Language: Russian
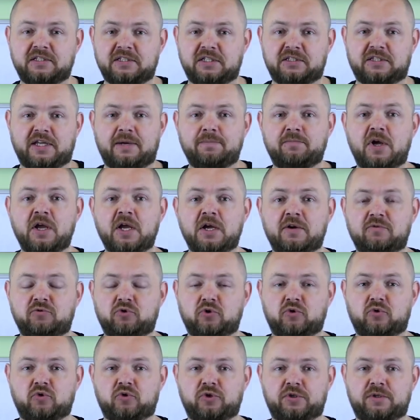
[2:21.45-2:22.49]
где там
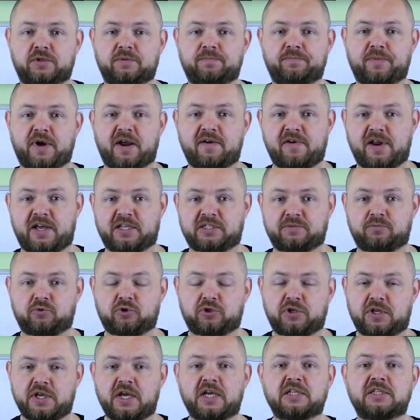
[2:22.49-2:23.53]
все тоже появляется, потому
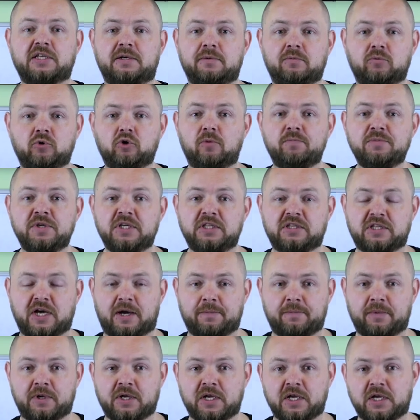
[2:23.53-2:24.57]
что некоторым удобнее
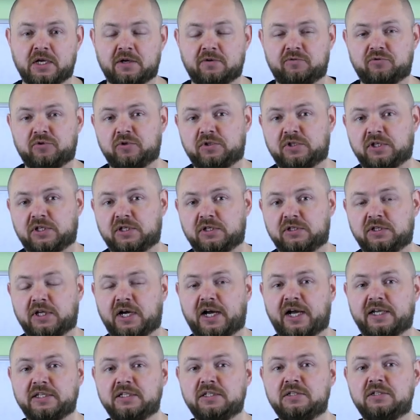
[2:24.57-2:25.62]
там все это
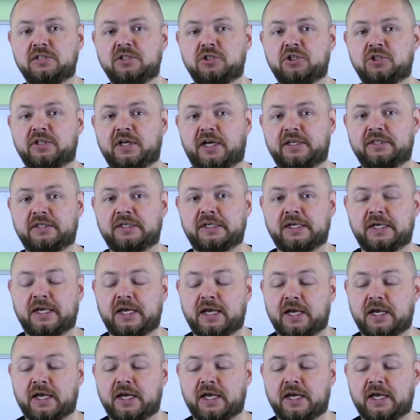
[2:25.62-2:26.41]
находить и читать.